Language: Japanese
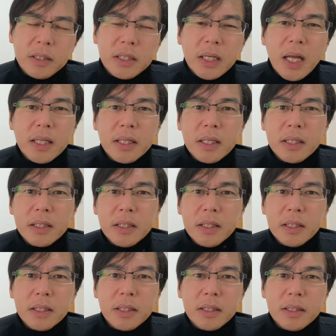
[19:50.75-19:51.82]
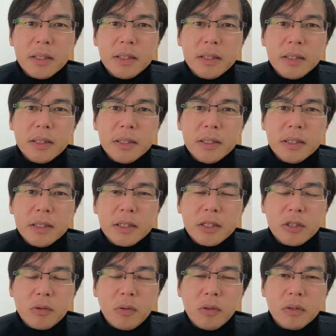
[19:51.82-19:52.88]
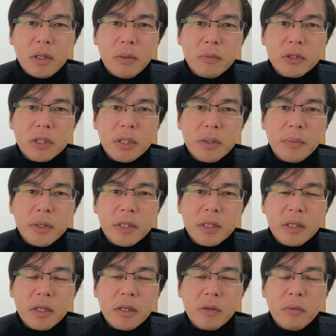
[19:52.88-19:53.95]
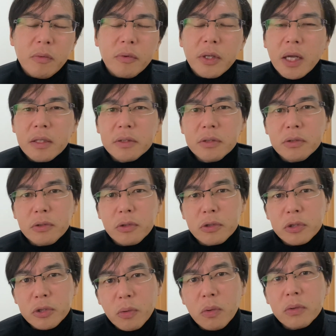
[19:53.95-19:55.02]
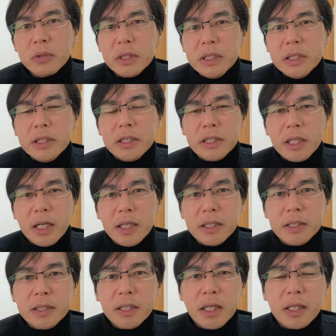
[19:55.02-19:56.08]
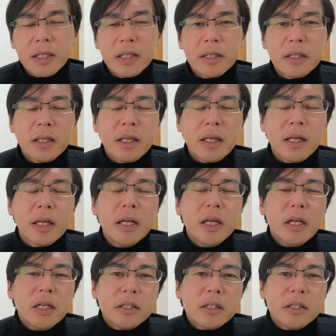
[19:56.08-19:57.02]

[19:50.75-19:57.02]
悲観的に聞こえるかもしれませんけれども、逆に言うとすごくいい時代になっていて、